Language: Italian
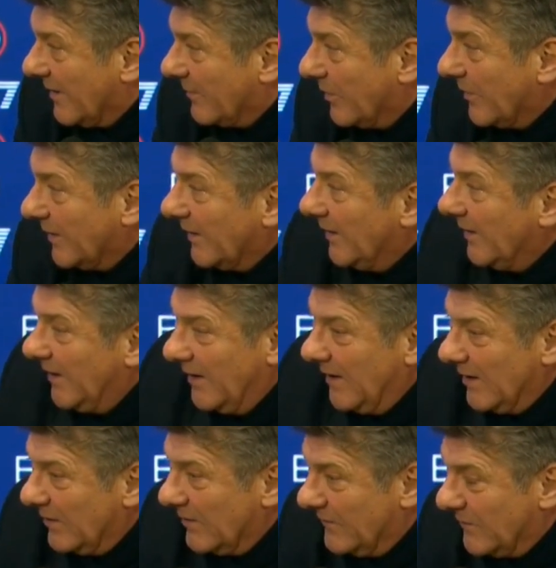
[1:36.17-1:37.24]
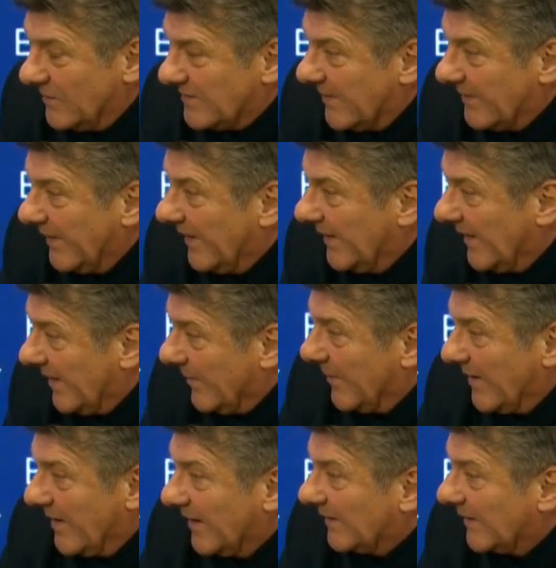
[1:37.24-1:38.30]
Poi eh, voi sapete che per
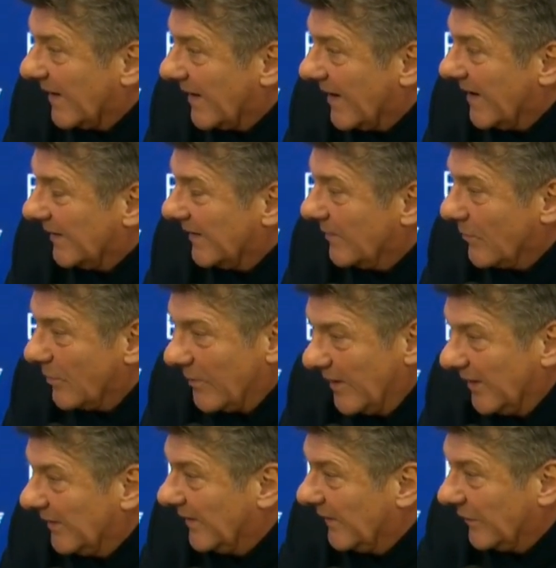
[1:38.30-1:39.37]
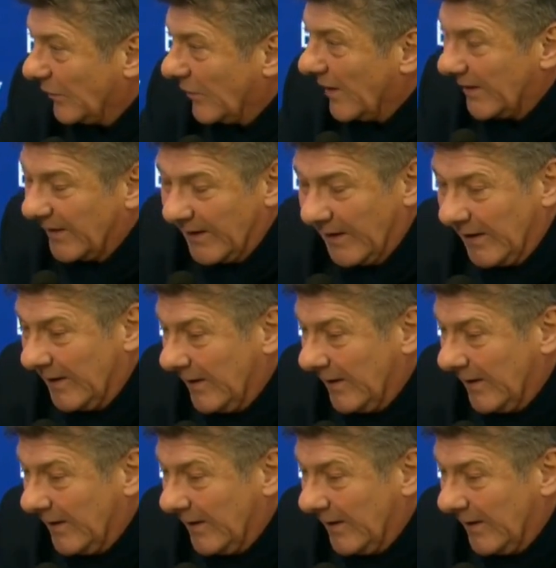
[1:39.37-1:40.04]
gli attaccanti i momenti sono anche